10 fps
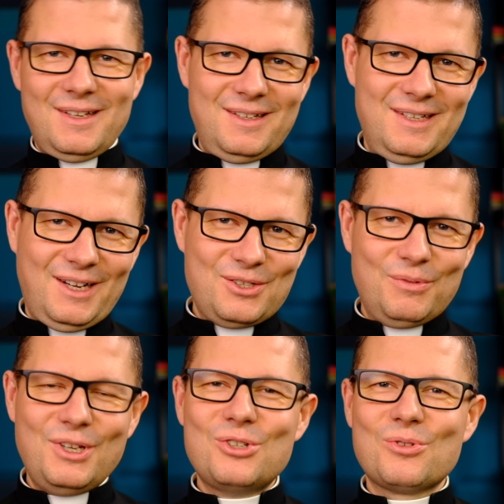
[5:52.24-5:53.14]
Jakie są
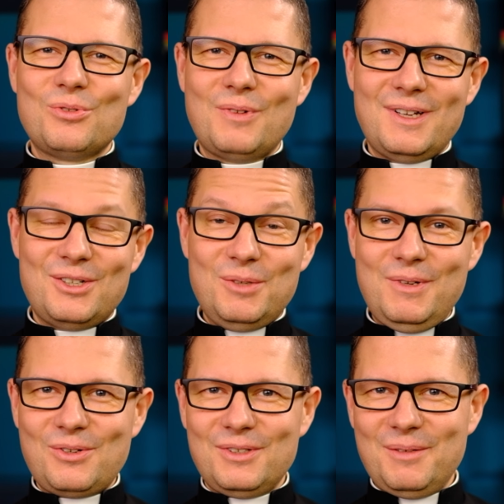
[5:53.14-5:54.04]
jej źródła? Czym
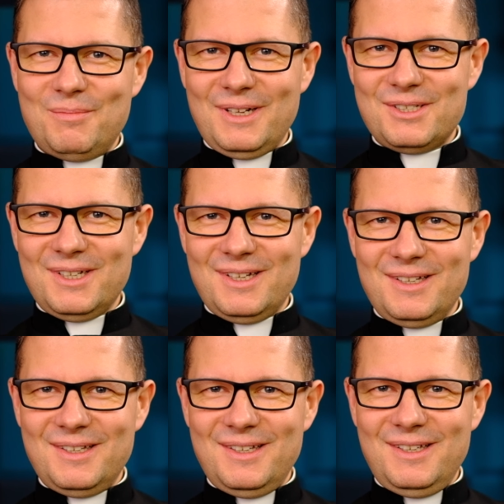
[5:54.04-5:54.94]
jest kontemplacja?
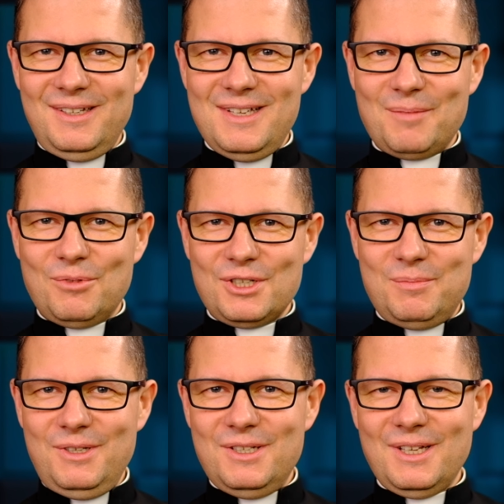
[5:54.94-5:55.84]
Jak może
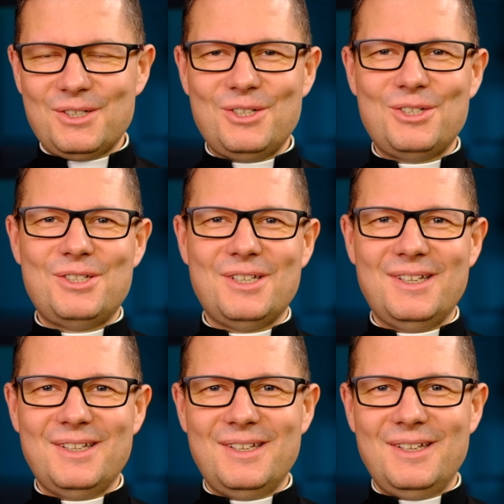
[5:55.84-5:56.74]
zmienić nasze życie?
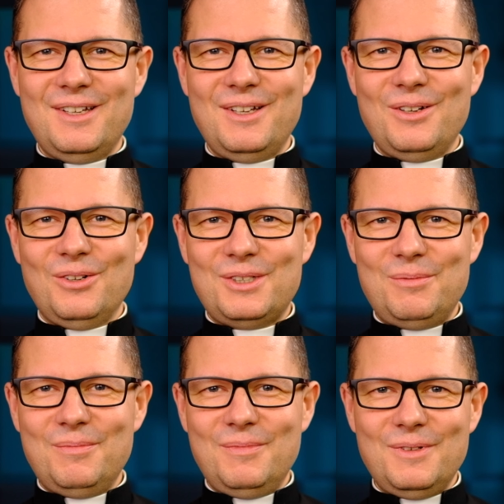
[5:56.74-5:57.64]
O
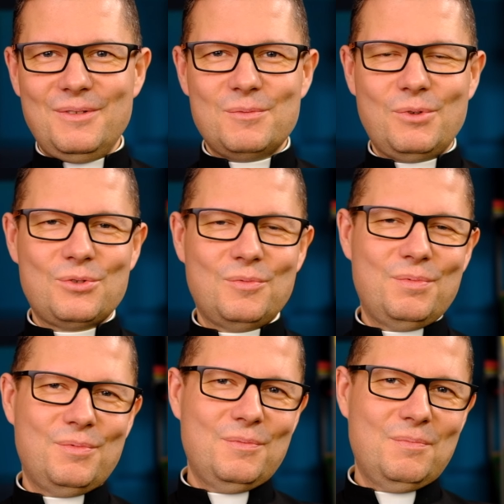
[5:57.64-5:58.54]
tym w sposób
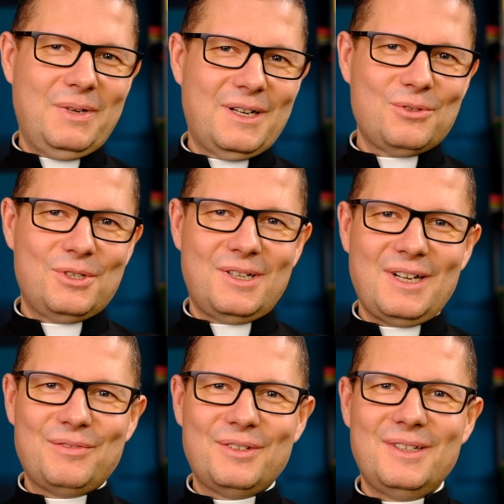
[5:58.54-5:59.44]
bardzo
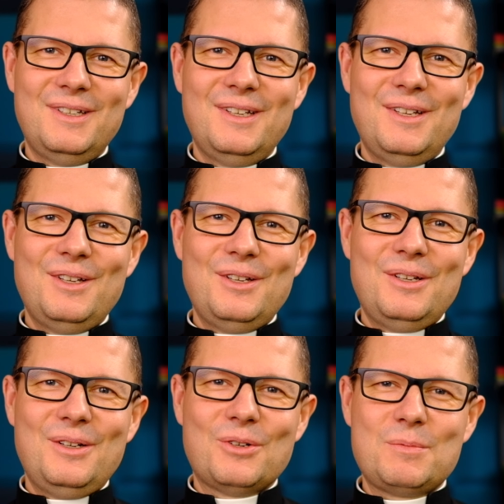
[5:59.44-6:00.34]
ciekawy
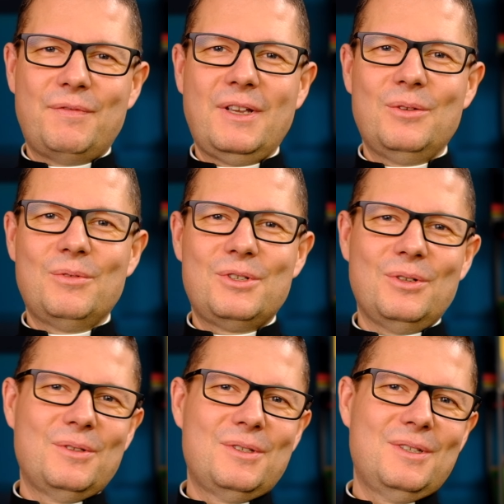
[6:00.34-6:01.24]
rozmawiają
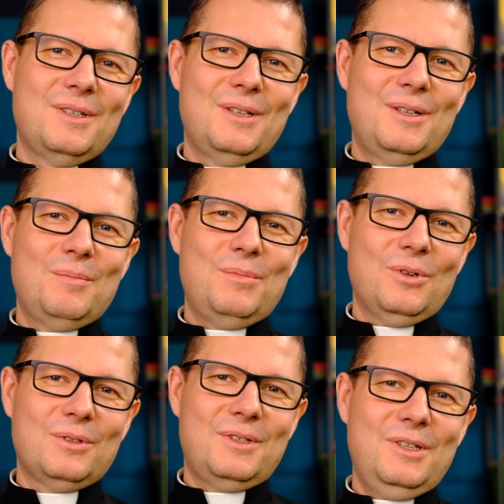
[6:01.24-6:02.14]
ksiądz
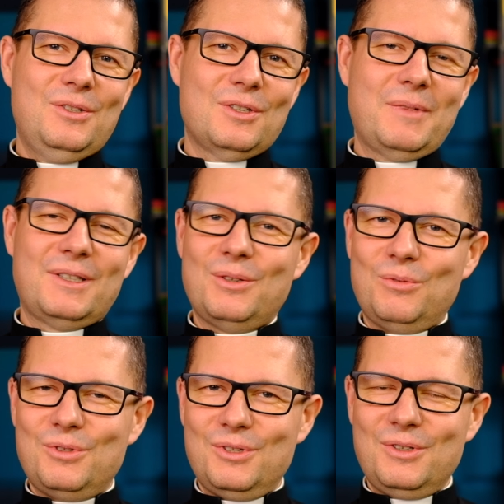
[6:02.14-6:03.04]
Piotr ksiądz
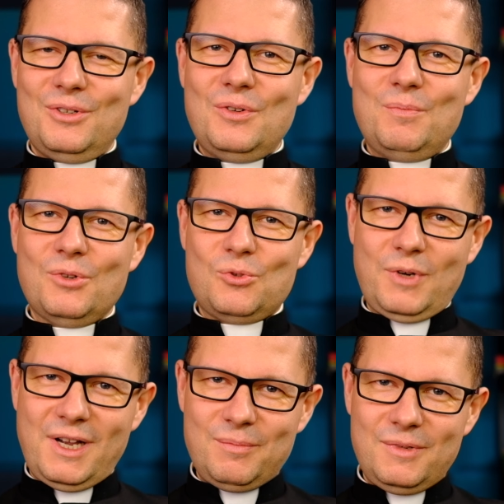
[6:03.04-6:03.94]
Mateusz.
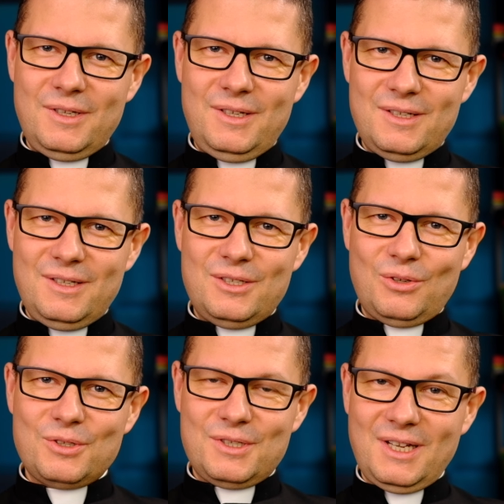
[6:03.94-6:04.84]
Posłuchajmy ich i
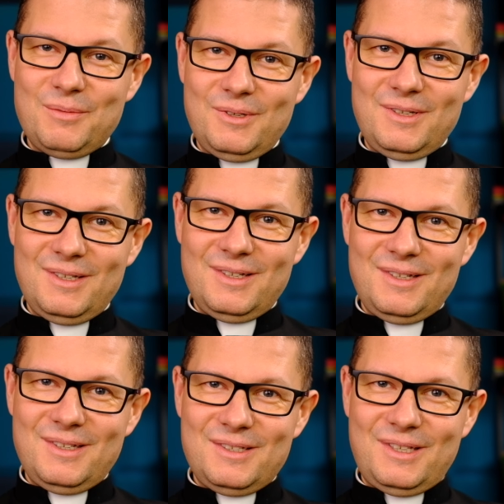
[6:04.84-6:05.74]
skorzystajmy
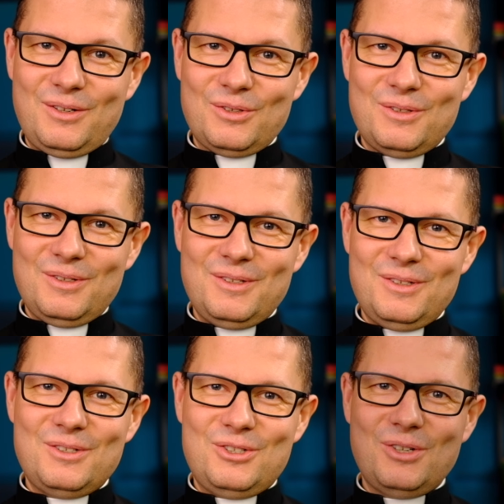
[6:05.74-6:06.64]
z tego,
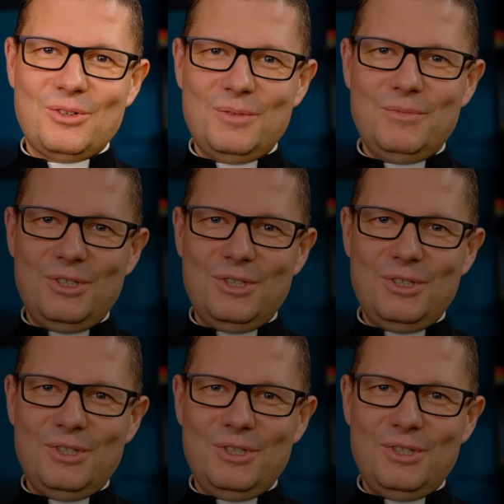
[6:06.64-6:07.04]
o czym